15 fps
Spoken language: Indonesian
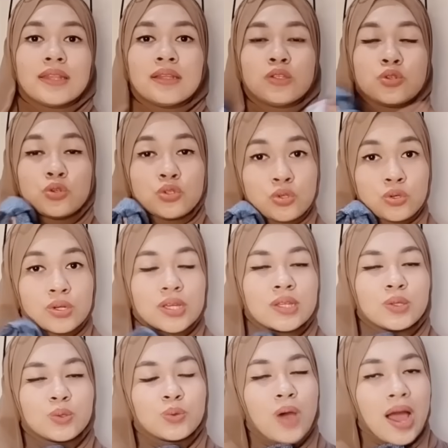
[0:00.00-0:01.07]
jujur
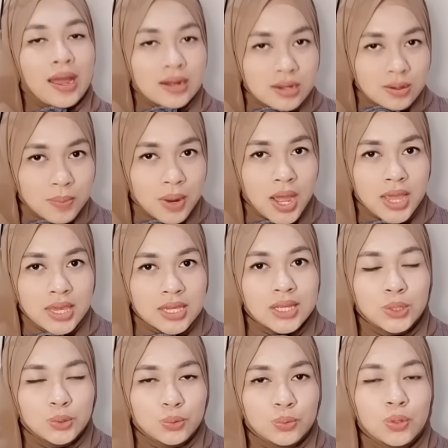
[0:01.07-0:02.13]
ini tuh adem kayak
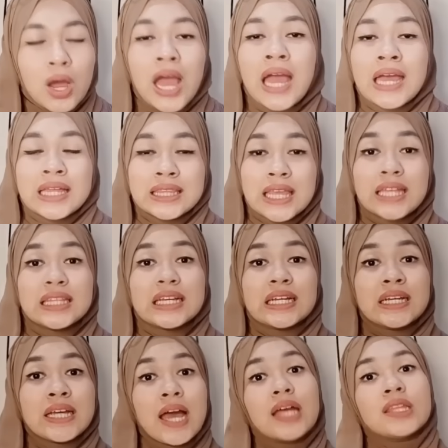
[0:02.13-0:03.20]
gitu dan
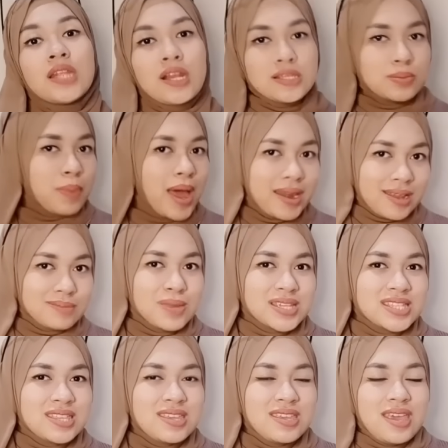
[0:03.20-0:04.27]
nggak transparan
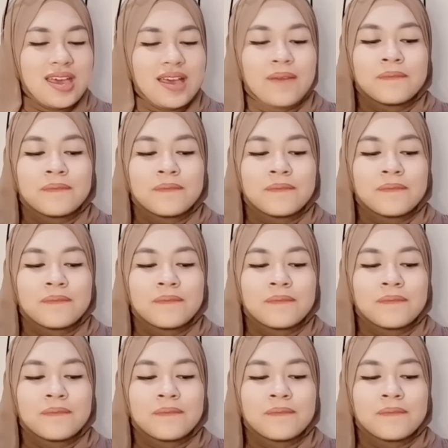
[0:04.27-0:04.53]
pastinya.